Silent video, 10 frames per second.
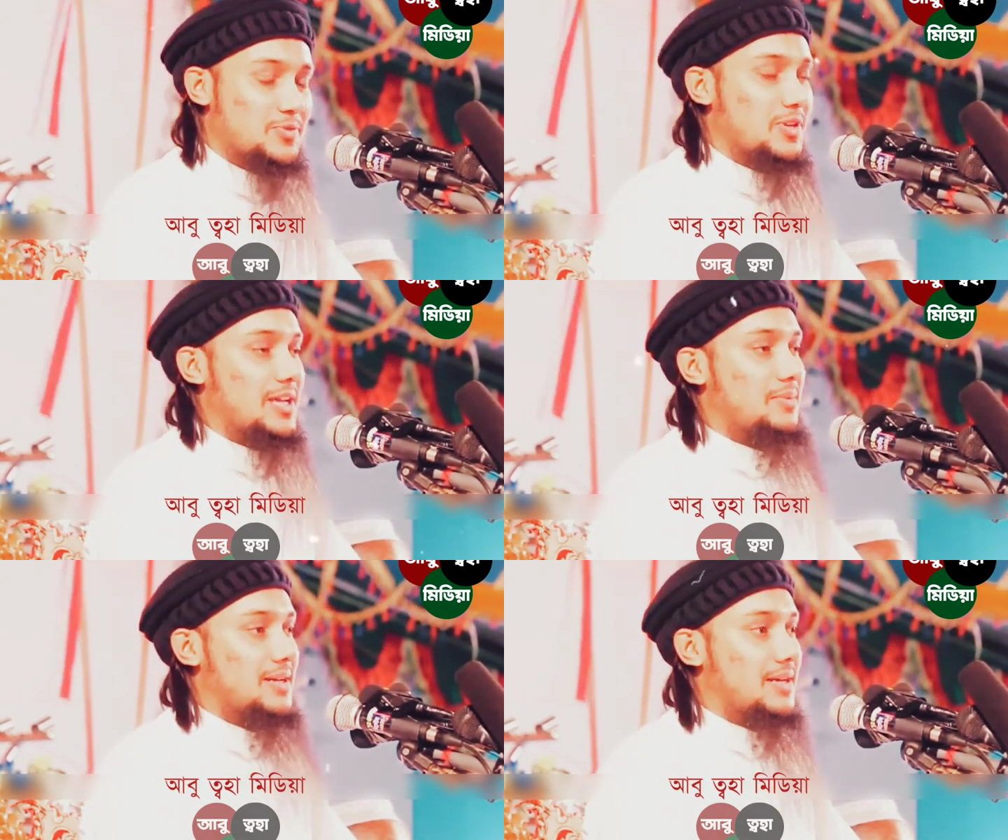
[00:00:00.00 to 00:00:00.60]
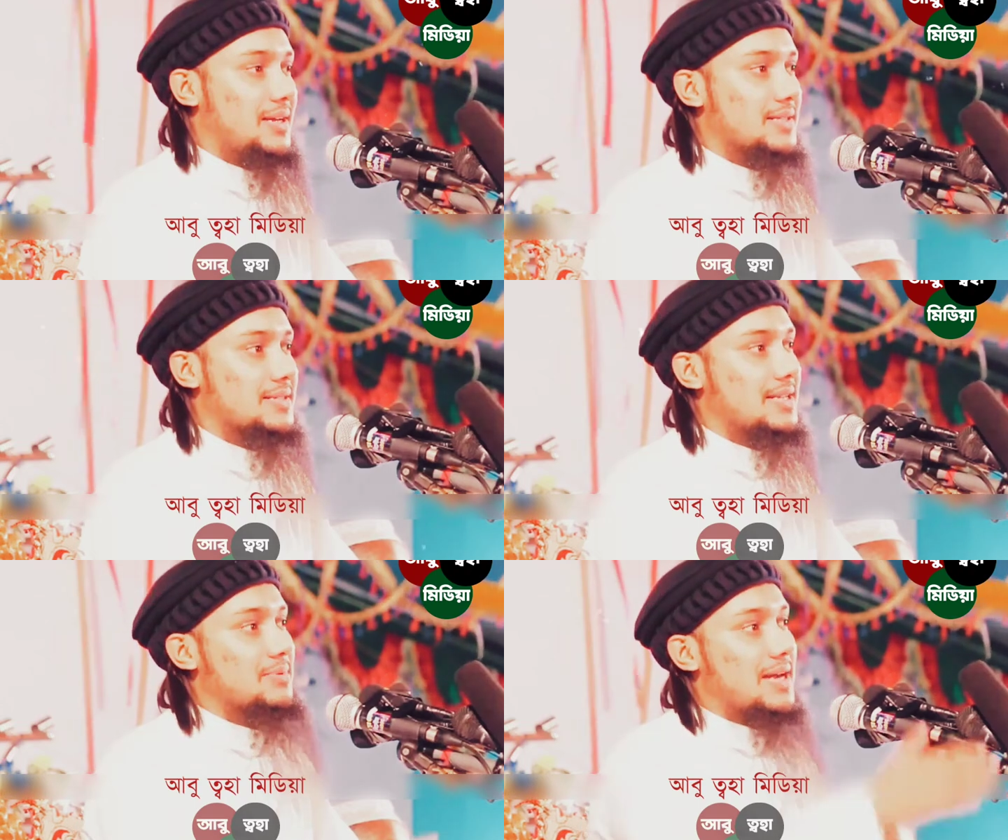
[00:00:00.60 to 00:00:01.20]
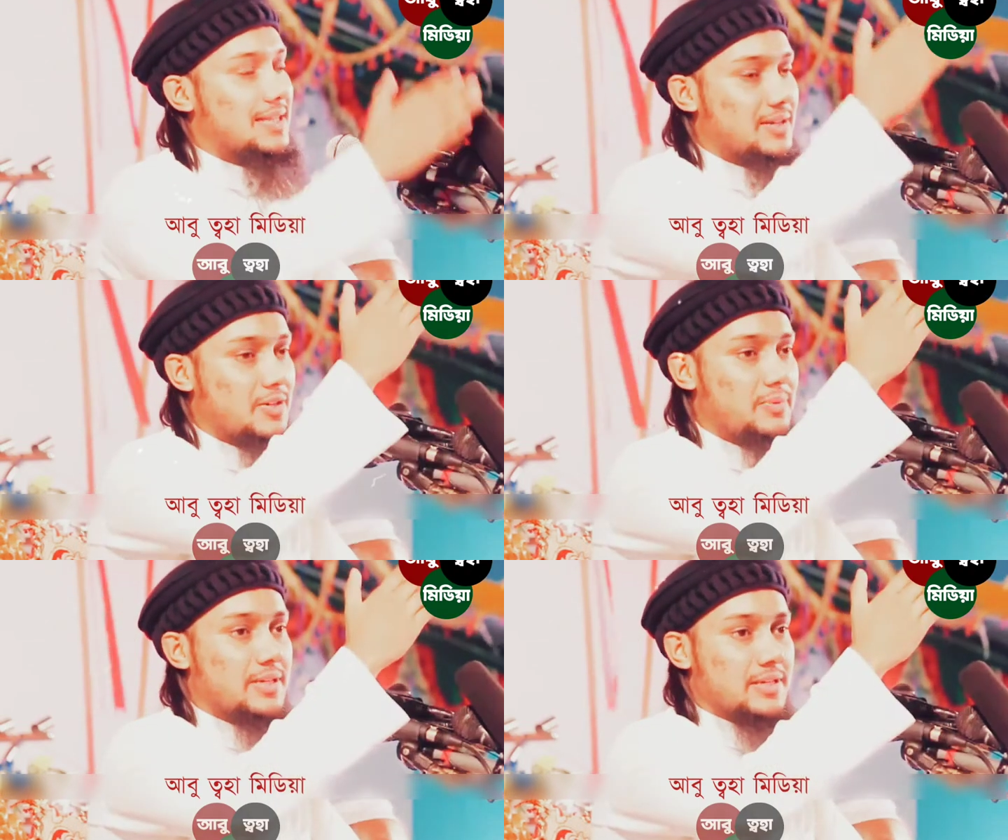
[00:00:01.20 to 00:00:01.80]
সুলাইমান আলী ইসলাম কাদের
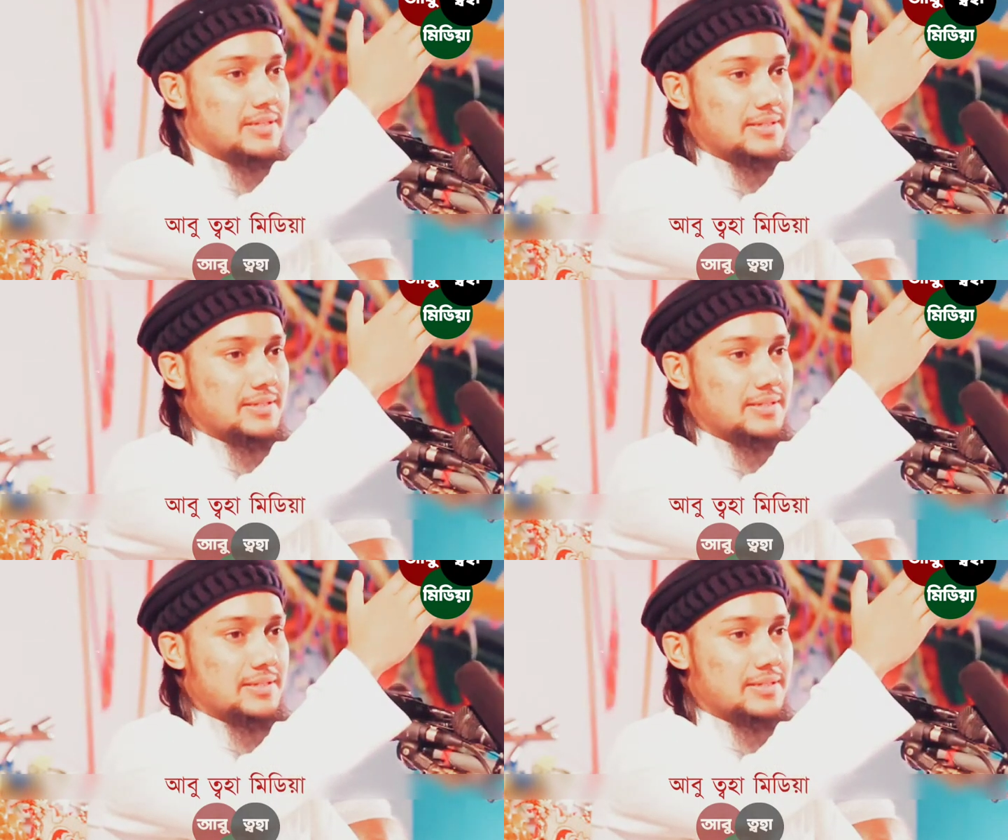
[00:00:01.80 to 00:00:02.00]
নবী